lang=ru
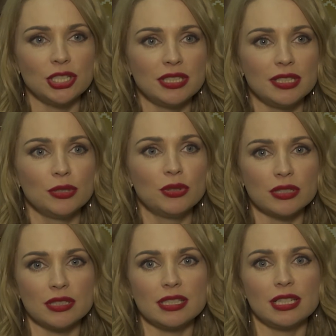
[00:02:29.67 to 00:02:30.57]
жителей
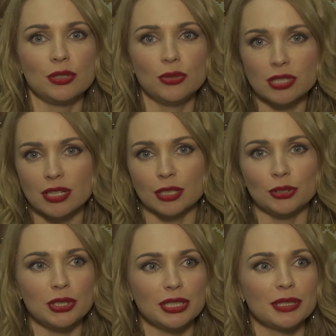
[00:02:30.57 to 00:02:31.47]
города Солигорска,
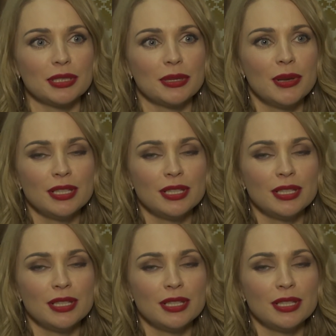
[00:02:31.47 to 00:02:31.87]
которые